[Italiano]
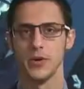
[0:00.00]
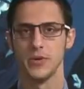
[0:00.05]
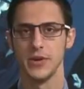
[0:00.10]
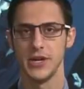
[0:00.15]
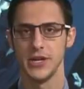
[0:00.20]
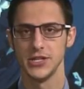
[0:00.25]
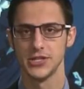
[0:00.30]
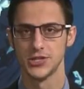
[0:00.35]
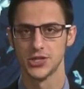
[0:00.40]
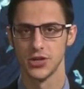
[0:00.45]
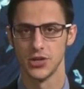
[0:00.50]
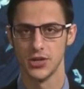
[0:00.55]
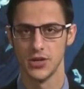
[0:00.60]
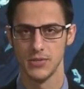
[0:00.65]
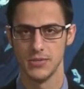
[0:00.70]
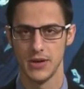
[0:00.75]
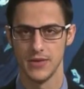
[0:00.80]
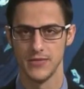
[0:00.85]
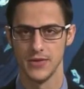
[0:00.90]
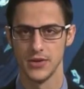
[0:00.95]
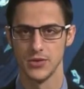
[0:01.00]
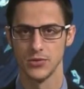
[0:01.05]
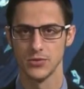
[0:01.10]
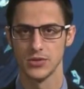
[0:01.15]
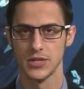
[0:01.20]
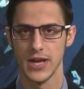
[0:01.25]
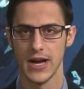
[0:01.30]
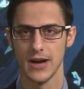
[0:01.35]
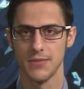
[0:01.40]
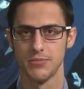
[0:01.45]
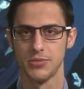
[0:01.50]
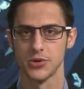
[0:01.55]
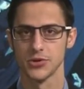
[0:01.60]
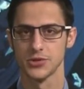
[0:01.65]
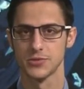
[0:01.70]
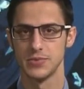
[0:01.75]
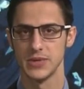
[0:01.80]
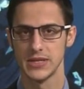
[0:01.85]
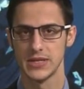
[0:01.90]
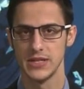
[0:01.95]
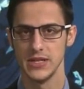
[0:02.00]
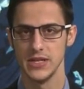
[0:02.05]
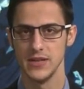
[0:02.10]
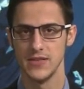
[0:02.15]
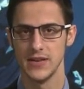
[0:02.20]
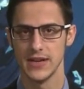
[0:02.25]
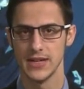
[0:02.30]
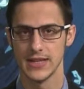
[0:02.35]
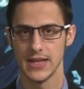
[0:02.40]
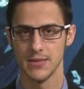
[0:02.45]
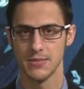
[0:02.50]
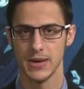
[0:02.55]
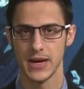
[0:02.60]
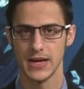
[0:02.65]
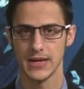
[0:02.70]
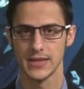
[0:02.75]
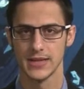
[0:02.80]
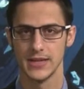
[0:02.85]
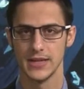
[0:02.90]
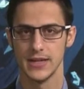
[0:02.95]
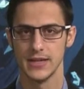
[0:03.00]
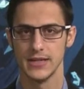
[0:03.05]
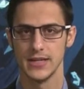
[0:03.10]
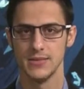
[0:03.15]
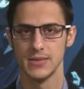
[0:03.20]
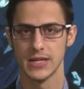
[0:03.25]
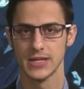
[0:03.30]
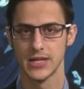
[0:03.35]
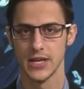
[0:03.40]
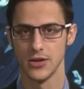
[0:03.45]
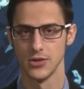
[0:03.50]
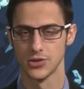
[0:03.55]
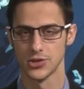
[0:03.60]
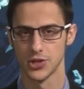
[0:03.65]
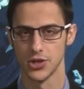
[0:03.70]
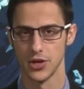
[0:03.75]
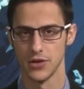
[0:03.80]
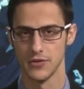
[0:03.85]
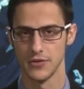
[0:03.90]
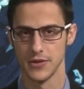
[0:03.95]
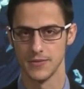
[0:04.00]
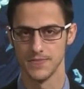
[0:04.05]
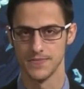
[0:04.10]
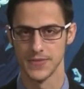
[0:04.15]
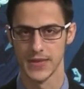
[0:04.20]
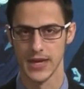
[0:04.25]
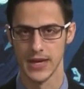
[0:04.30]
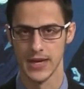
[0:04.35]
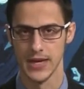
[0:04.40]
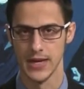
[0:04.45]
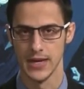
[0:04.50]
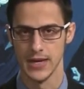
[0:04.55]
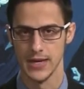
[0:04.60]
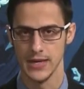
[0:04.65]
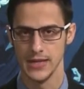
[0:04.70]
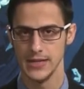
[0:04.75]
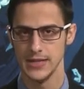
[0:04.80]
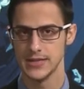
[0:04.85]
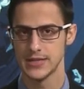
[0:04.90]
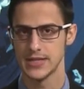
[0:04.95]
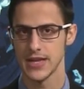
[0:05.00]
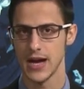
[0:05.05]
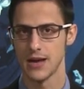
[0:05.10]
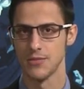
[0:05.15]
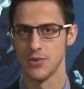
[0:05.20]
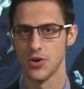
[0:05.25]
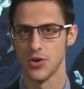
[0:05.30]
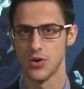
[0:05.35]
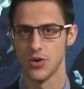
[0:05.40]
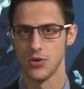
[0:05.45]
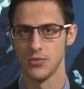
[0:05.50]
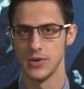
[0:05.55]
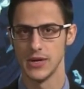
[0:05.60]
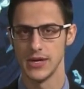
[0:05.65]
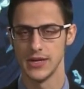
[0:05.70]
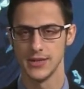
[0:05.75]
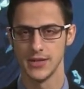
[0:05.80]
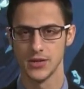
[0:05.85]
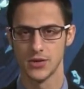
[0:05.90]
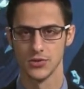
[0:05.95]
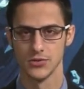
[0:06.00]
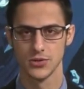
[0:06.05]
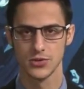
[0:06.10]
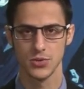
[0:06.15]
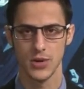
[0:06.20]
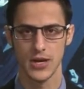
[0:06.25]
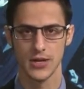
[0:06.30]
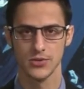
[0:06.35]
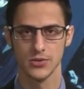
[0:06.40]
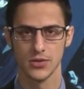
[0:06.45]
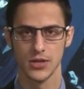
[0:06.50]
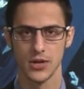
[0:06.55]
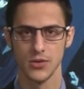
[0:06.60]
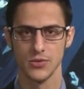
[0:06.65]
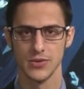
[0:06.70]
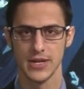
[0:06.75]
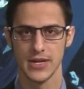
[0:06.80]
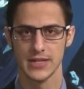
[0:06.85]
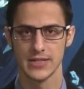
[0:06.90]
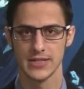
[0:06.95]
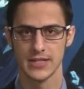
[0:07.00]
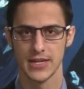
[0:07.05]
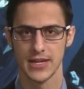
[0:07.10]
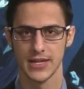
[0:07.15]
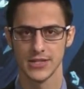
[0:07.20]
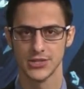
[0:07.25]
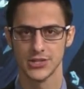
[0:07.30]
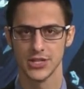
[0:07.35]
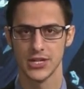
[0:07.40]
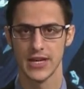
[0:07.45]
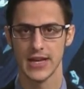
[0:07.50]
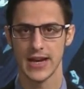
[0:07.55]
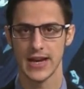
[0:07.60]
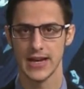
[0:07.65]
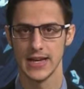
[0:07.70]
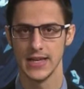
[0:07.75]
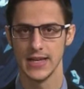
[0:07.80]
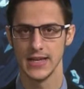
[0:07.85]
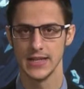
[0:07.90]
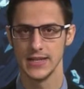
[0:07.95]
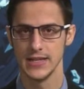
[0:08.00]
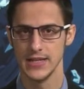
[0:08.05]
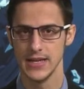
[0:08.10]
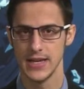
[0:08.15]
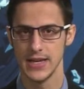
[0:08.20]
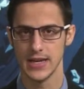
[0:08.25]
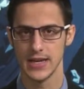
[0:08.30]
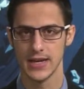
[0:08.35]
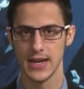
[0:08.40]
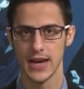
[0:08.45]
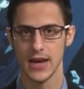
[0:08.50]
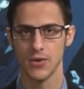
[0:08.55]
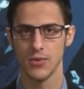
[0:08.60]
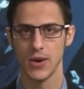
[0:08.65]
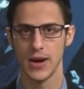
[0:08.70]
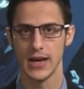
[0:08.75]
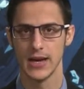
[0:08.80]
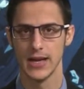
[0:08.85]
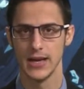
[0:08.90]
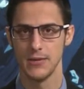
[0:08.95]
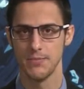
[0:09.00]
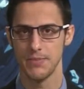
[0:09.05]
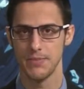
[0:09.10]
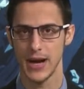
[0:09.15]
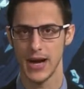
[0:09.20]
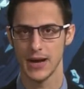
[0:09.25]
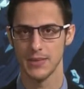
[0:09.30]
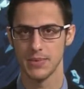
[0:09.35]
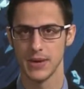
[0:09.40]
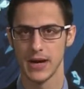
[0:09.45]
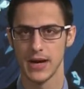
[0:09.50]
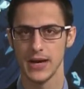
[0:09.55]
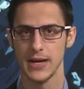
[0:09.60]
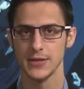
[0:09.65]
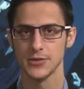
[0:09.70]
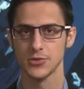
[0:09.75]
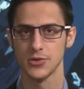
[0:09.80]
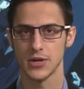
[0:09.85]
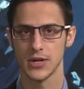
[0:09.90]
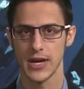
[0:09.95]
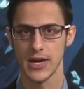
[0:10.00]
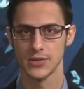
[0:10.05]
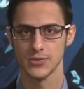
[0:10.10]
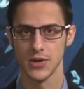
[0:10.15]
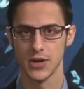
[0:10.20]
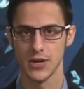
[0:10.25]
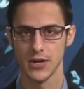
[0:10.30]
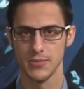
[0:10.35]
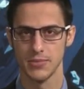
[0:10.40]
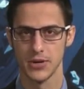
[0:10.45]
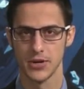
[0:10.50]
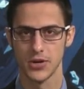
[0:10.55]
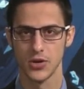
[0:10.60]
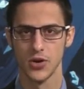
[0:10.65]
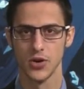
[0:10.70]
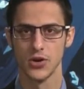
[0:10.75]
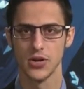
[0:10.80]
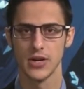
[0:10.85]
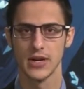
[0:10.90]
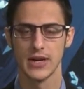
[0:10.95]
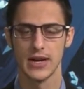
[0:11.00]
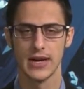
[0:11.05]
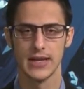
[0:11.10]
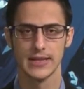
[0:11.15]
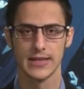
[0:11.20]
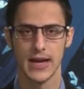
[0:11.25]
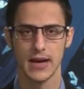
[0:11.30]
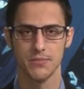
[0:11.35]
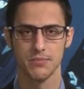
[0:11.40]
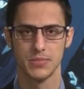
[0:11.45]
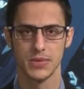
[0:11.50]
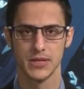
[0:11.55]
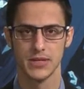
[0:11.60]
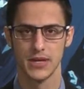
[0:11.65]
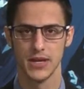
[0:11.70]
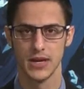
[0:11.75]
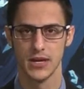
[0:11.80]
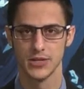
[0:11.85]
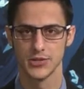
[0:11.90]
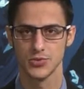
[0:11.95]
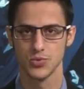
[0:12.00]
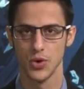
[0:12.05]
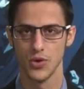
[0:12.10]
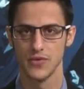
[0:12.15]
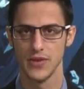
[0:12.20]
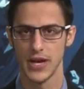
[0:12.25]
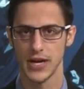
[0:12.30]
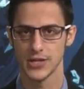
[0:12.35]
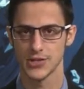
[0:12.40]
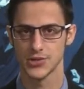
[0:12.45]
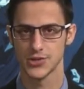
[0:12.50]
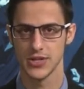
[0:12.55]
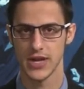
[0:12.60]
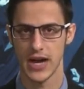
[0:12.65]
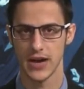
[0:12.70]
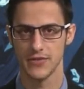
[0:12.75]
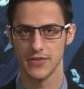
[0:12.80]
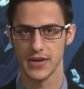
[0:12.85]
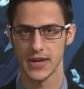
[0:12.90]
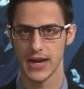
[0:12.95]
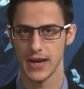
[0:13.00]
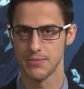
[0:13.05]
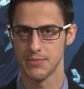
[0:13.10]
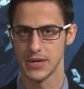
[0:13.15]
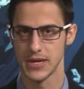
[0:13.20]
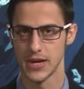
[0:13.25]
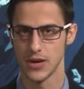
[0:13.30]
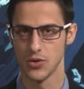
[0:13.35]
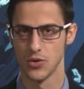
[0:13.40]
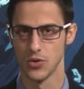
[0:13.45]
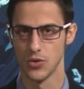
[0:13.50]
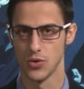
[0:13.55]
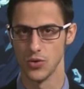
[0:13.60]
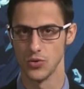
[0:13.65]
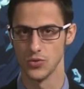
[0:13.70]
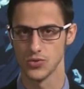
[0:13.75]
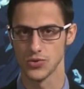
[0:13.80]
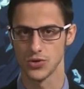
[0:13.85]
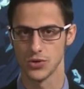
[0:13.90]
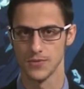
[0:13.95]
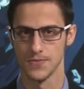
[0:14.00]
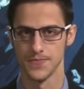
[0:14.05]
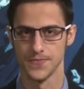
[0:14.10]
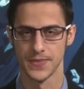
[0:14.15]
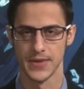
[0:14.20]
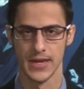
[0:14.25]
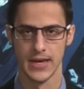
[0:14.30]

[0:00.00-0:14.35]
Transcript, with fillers: pomeriggio e benvenuti a Prospettive da parte di Matteo Ciofi. Iniziamo come di consueto dall'udienza generale di ieri nella quale il Papa è tornato a ripercorrere le tappe del suo viaggio in Africa appena concluso.